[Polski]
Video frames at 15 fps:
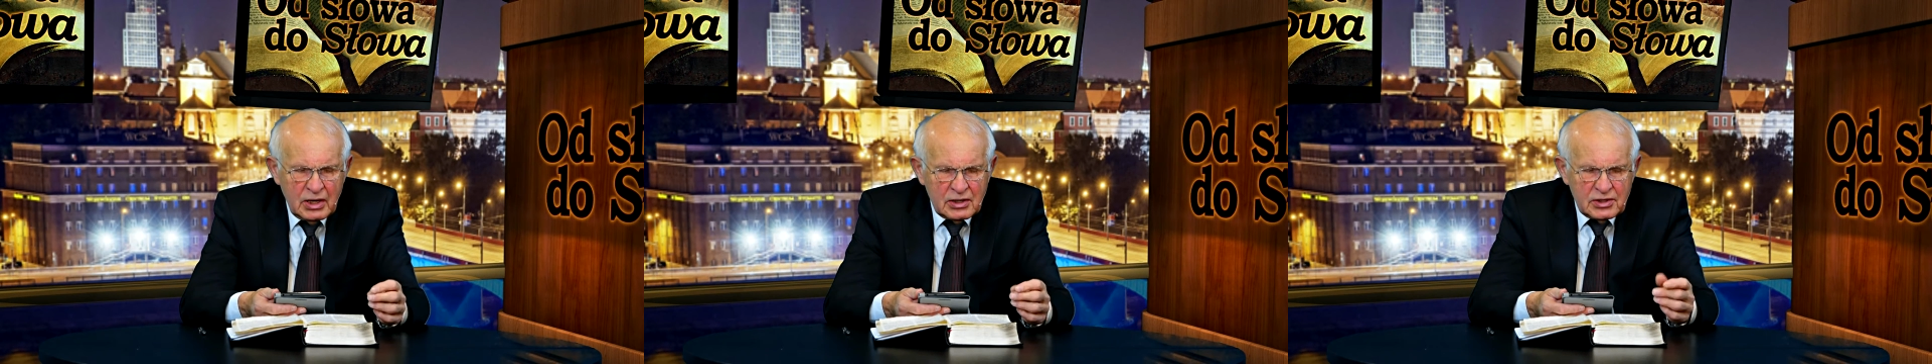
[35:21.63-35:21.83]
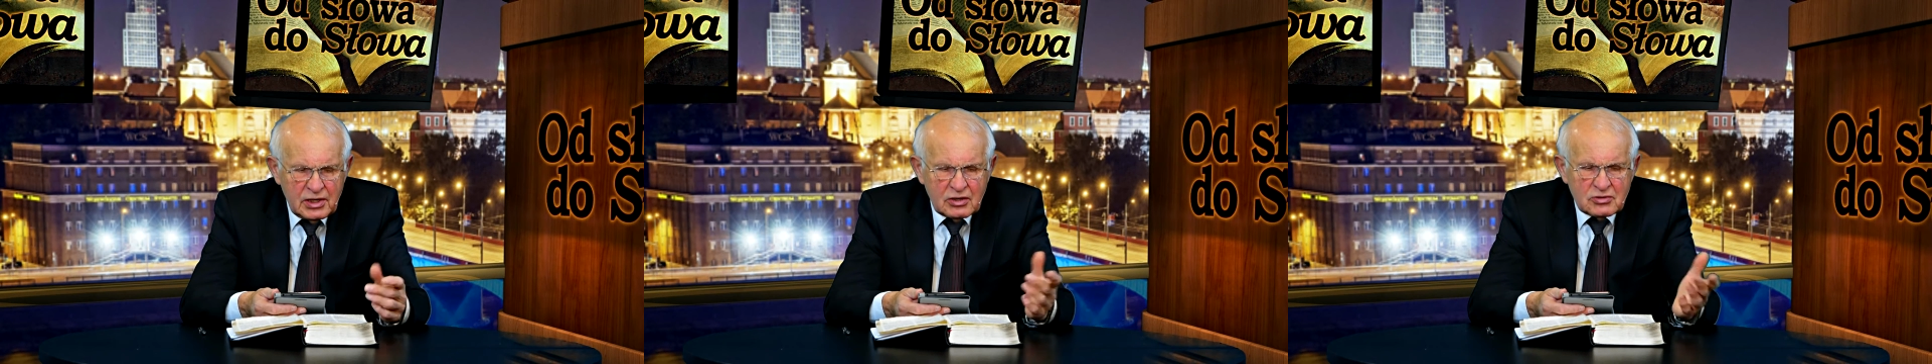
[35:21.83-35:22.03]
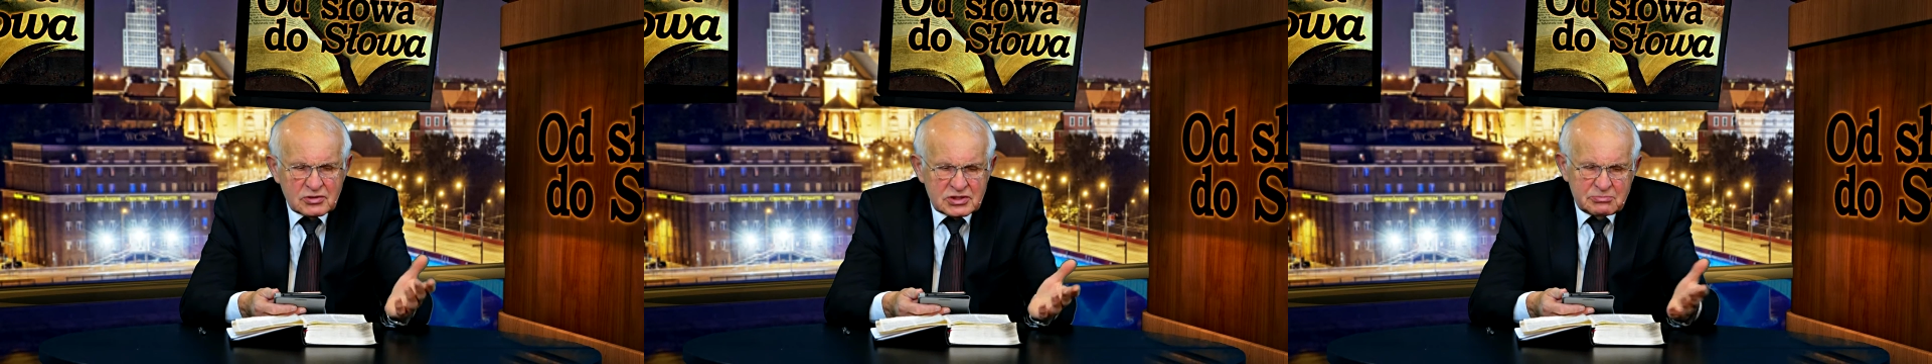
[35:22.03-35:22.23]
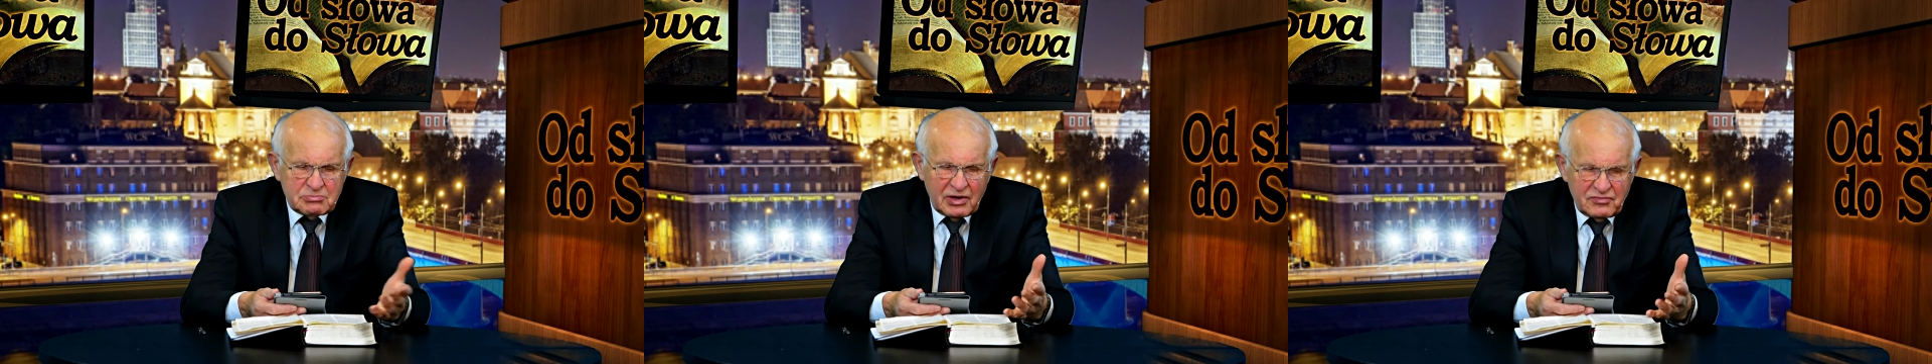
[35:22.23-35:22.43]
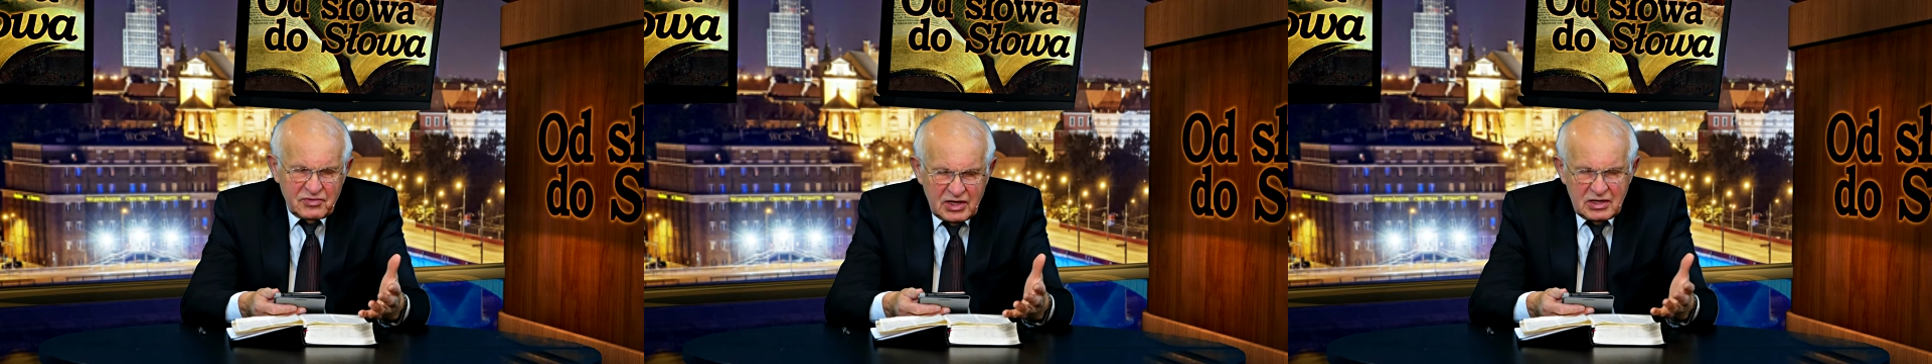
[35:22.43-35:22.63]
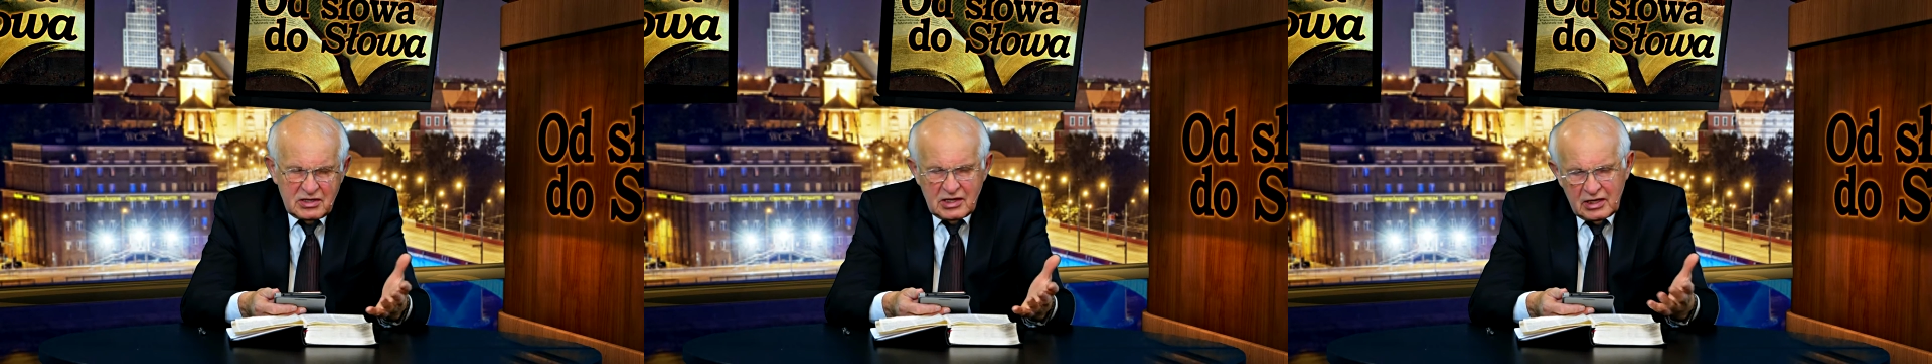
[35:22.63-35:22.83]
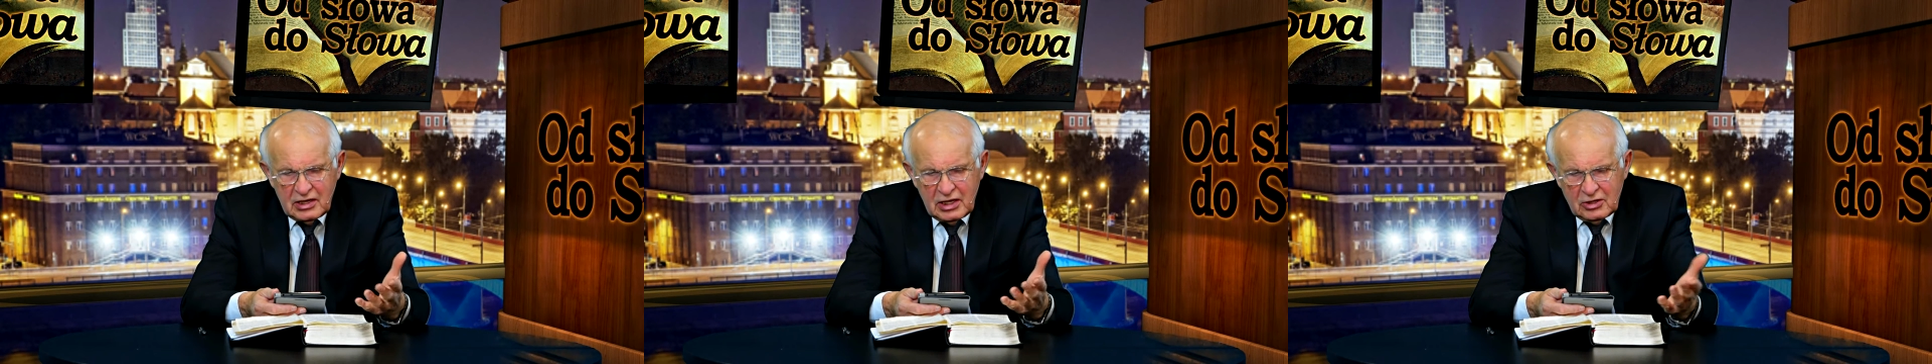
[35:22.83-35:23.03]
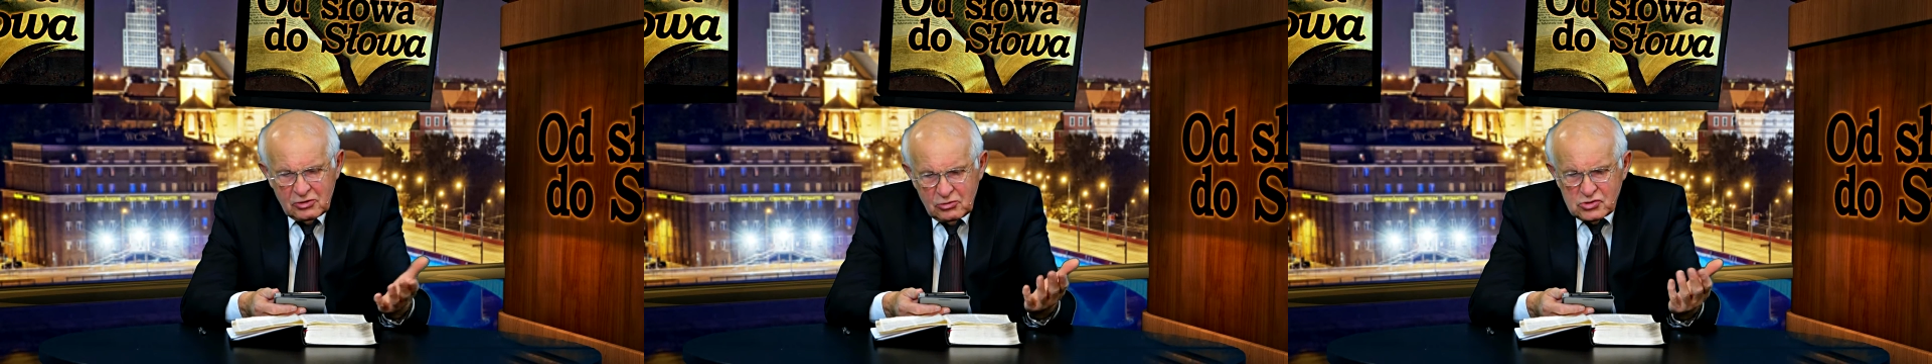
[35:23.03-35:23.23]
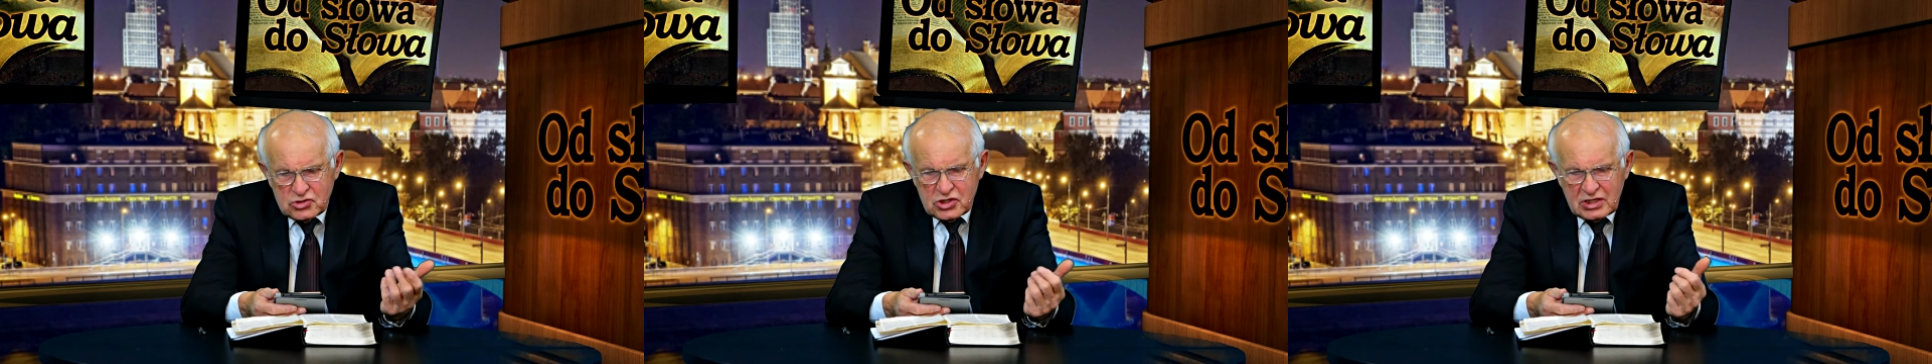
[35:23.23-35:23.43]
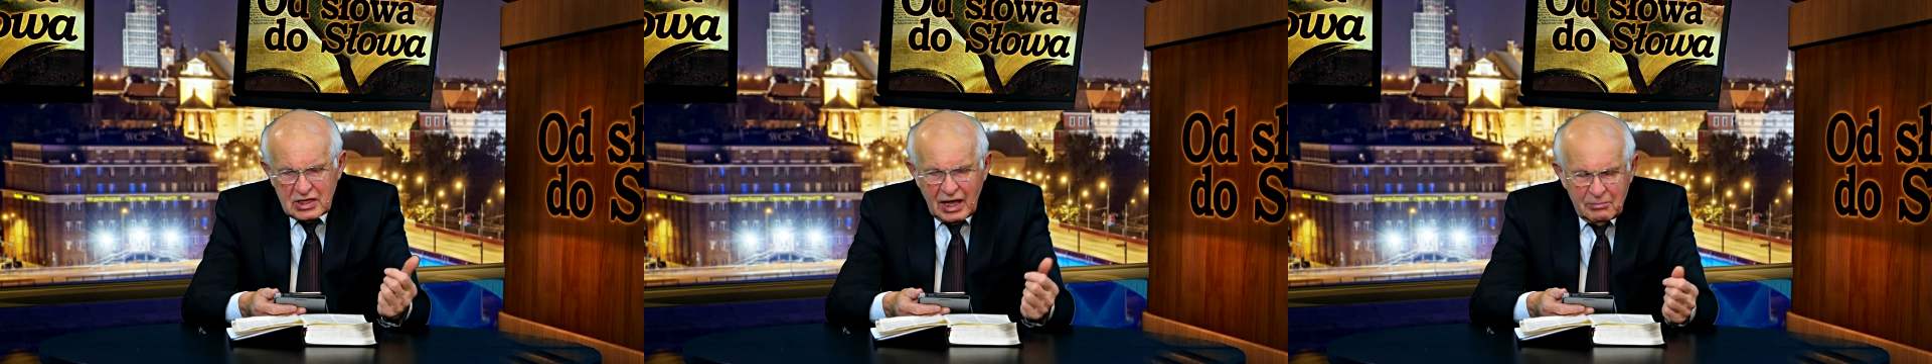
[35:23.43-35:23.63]
Jego zbawienie, to
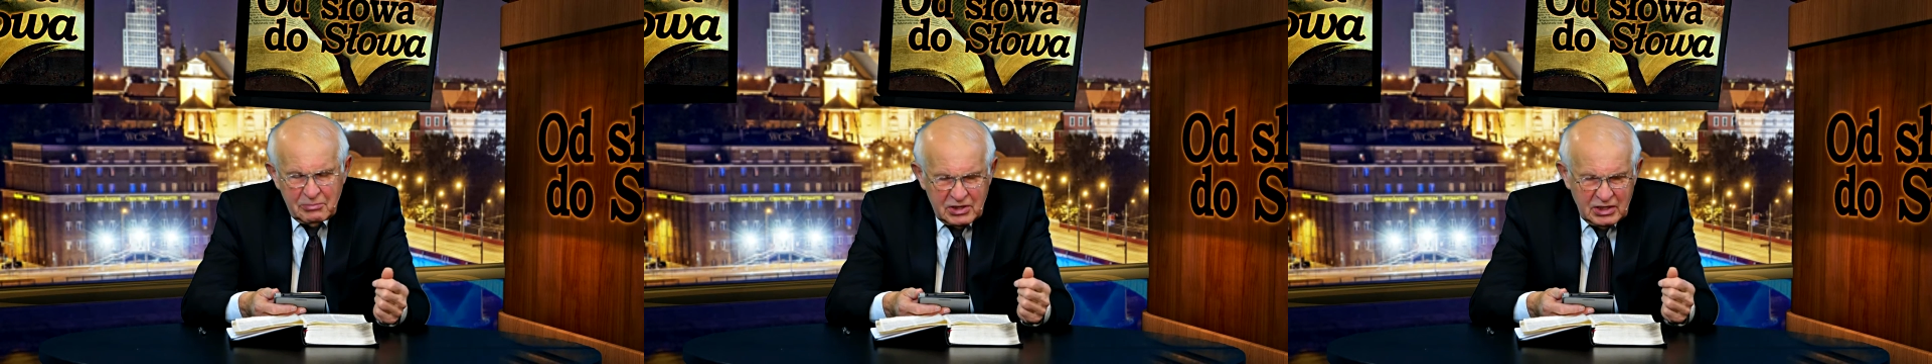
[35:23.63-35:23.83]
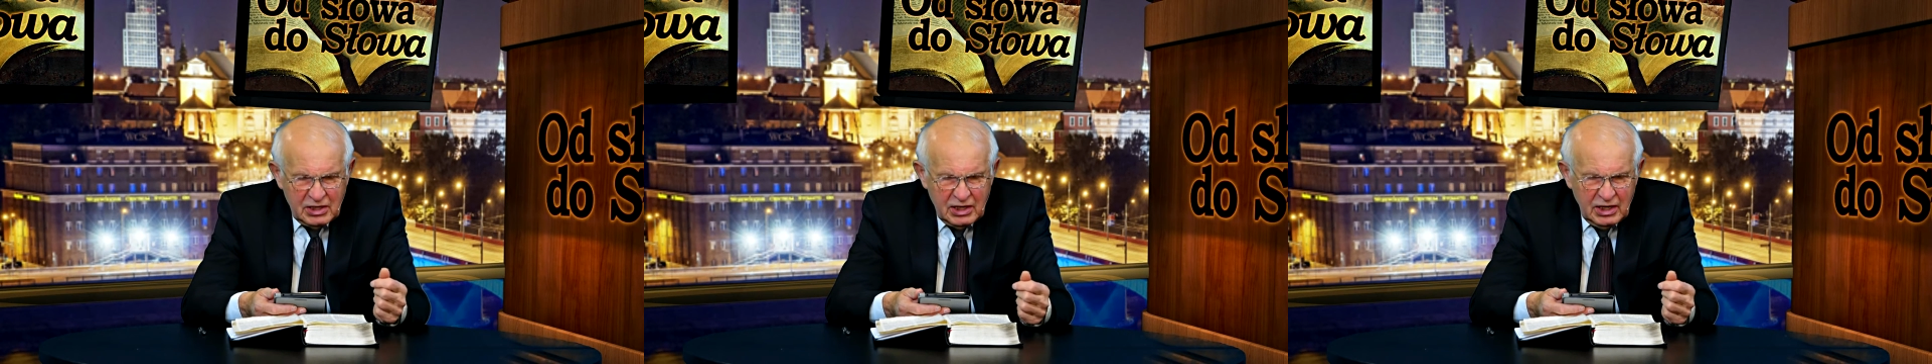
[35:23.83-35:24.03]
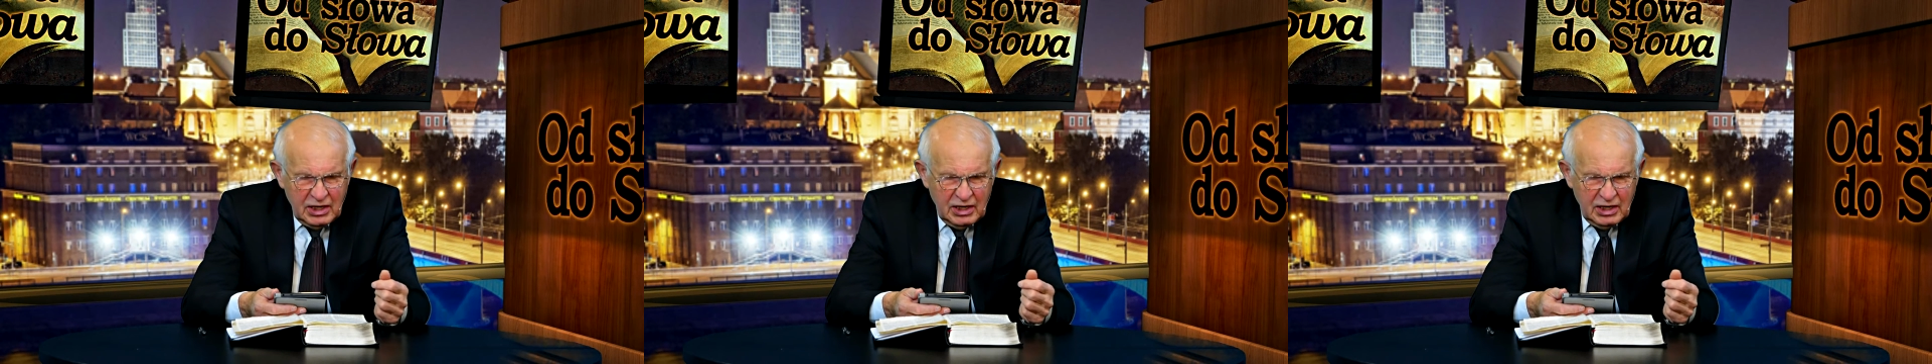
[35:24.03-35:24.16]
czytamy,